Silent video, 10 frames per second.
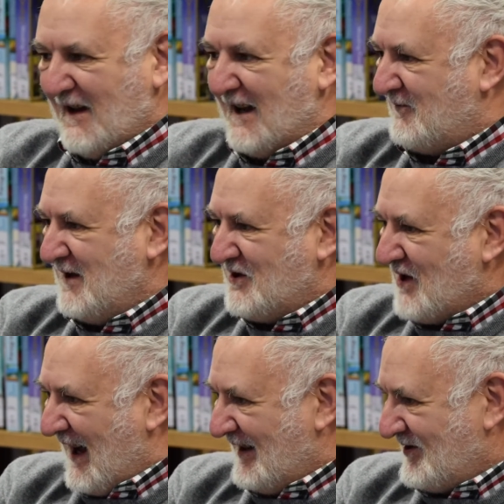e qui
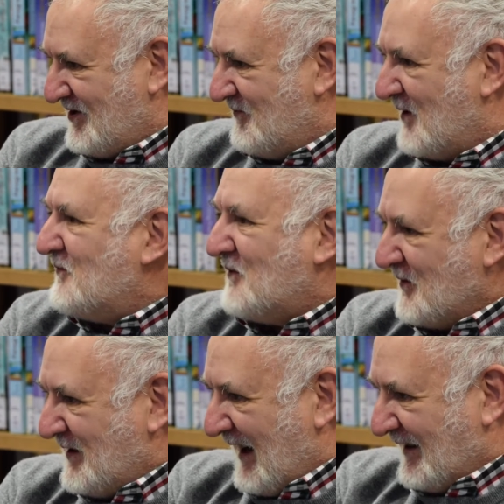già ci vuole un
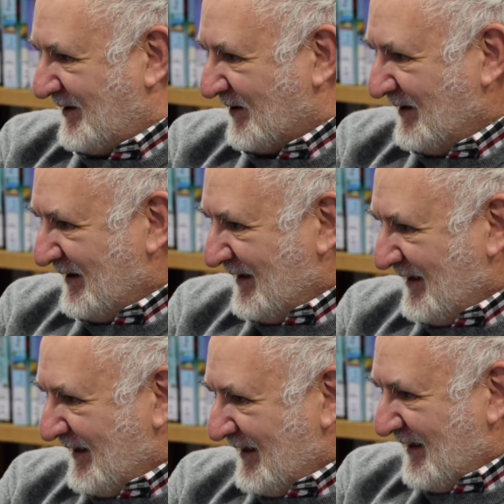contatto.
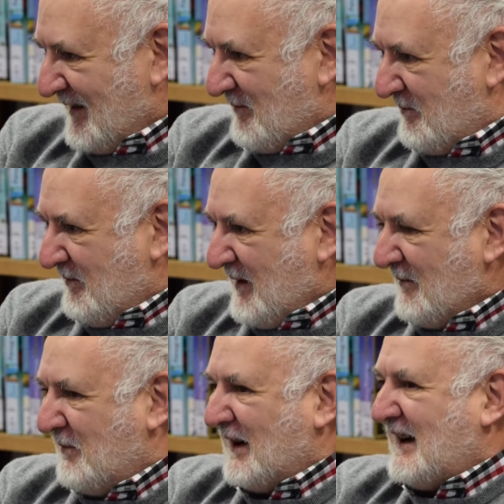
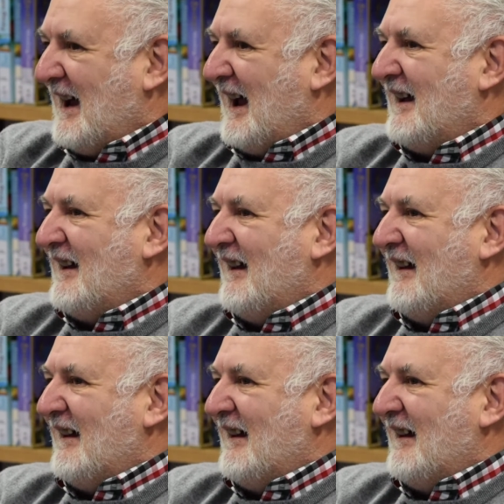Perché